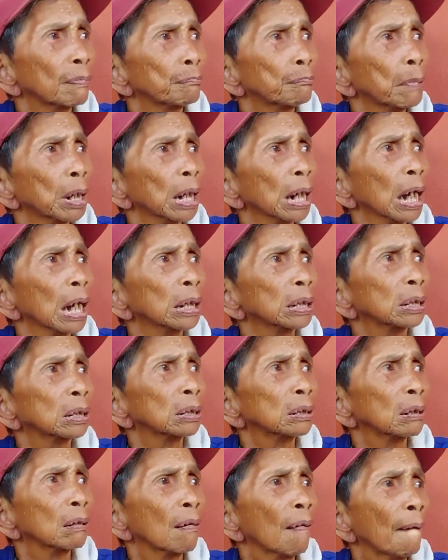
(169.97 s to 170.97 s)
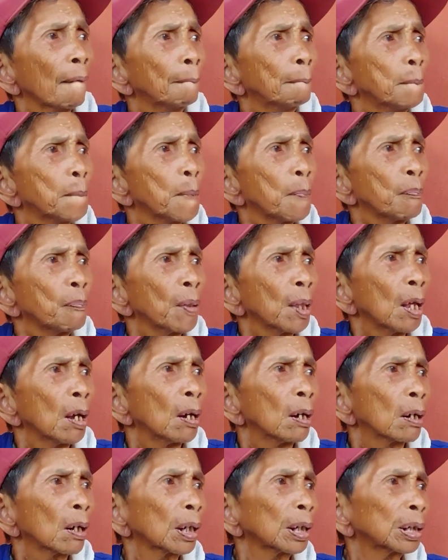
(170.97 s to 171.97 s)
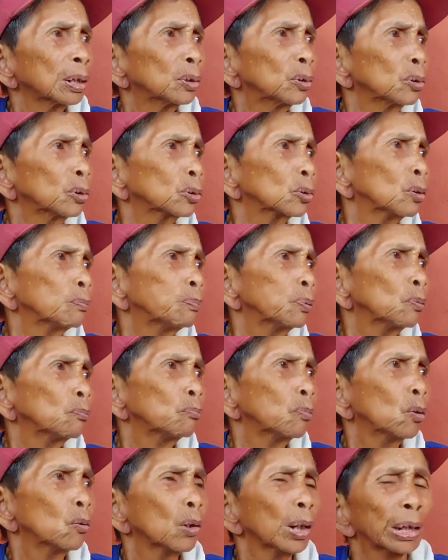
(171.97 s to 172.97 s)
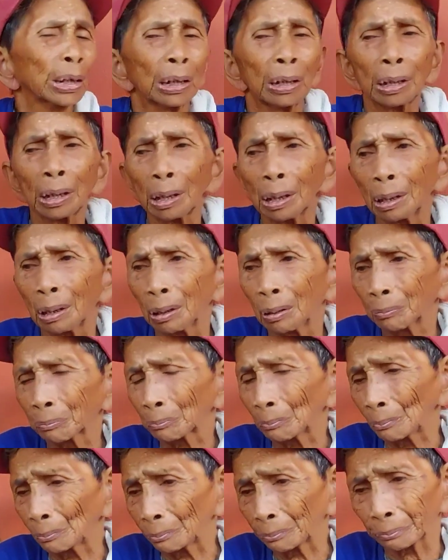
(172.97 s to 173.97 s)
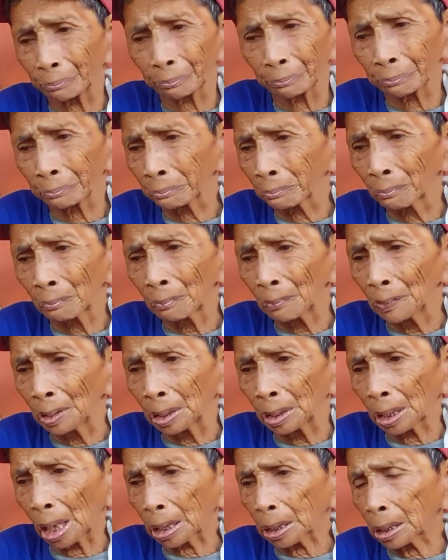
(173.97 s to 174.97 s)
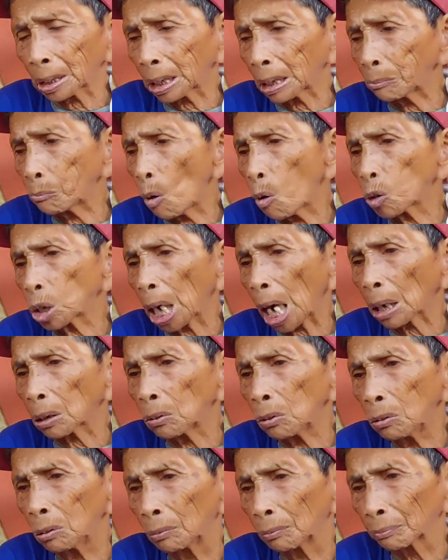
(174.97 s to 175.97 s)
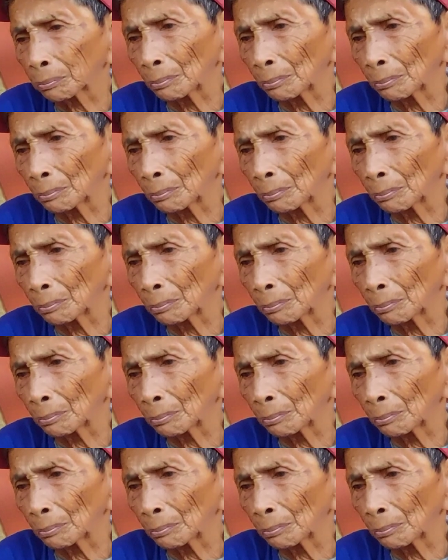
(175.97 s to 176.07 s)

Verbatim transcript: malakas. Ay, Diyos ko pong buhay ini. Eh. Nariribong na ako.